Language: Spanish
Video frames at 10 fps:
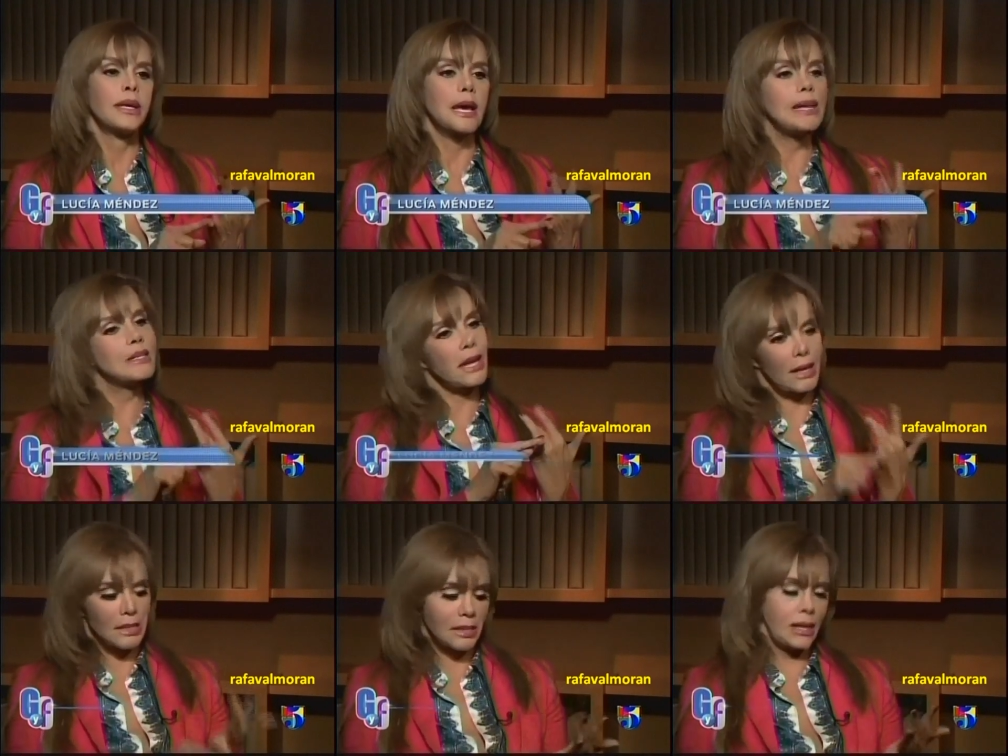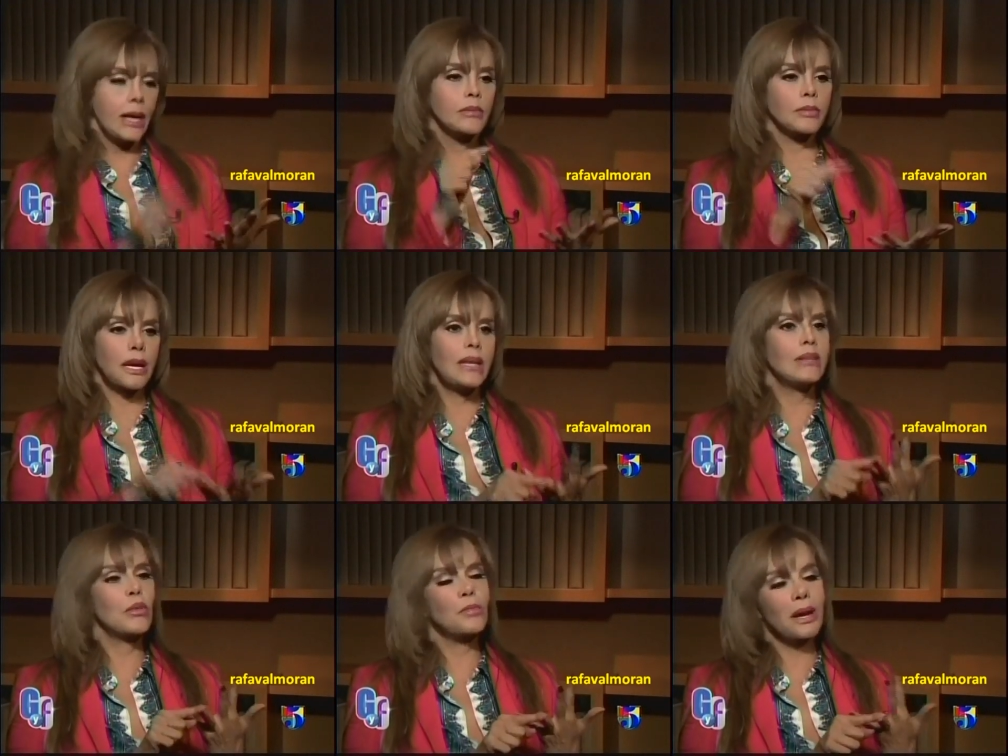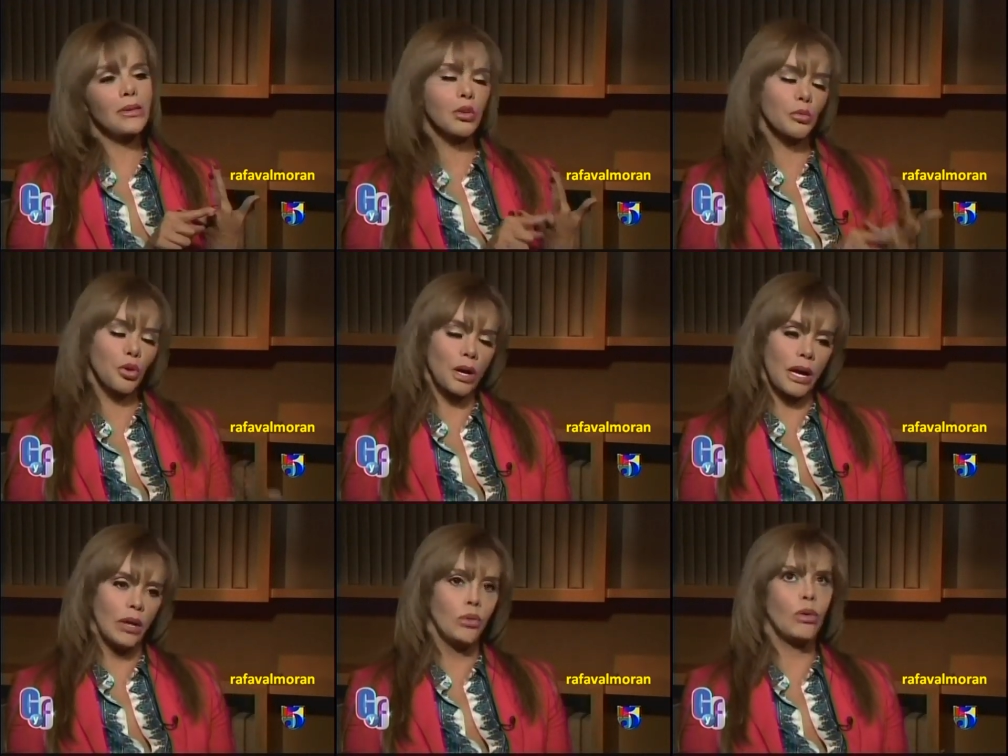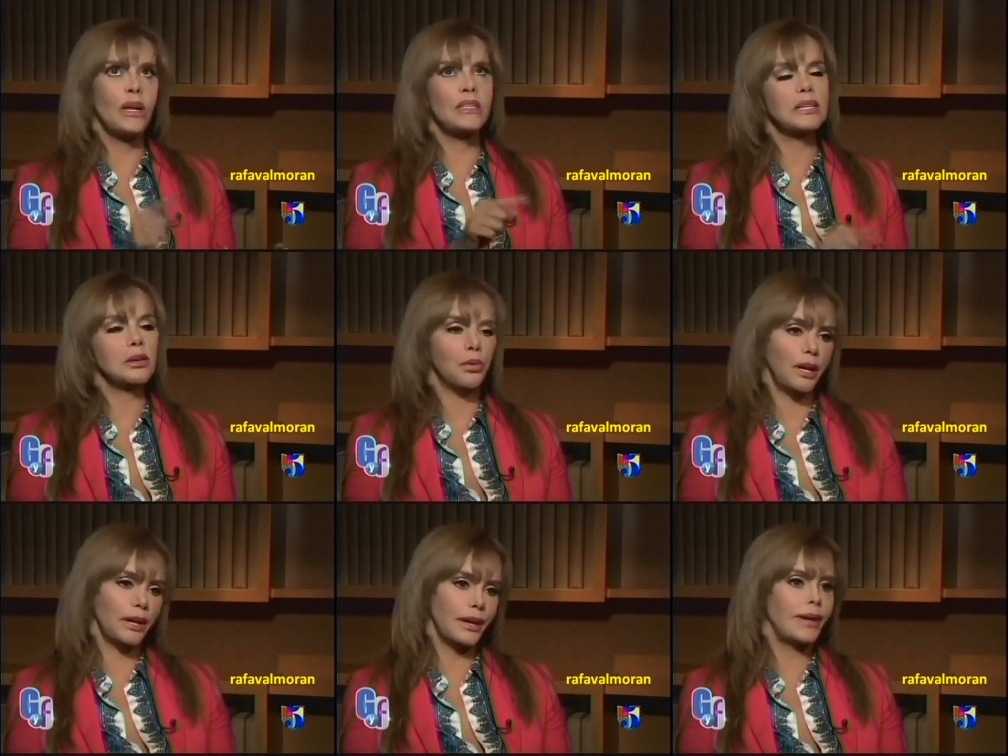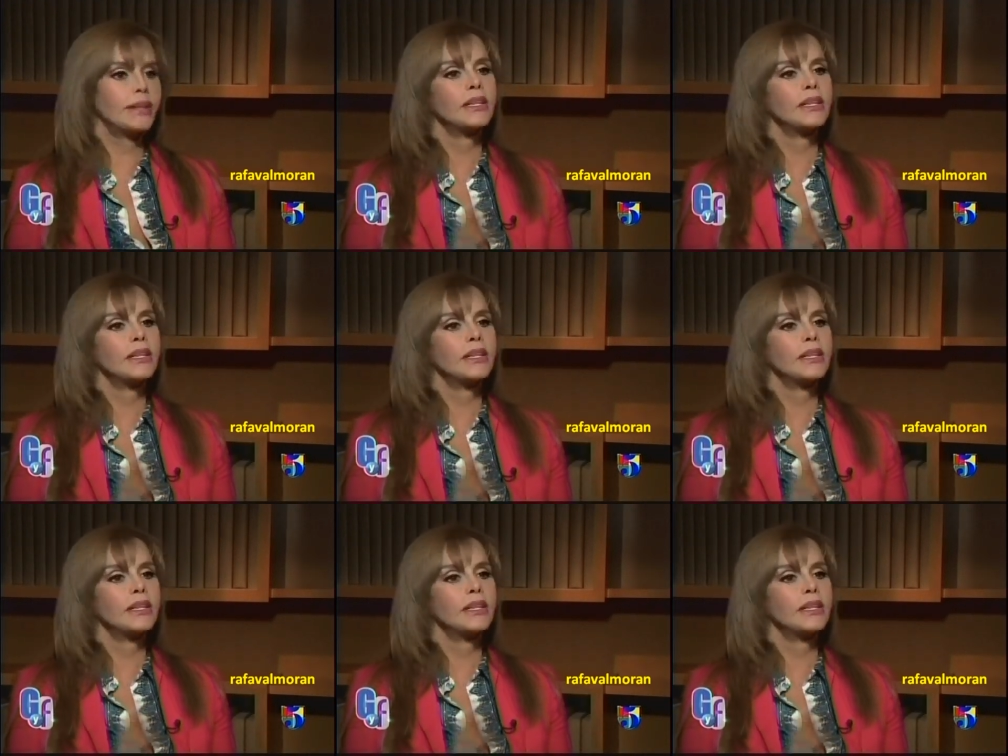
eres sarcástica, eres, un manejas un humor negro, eres irónica,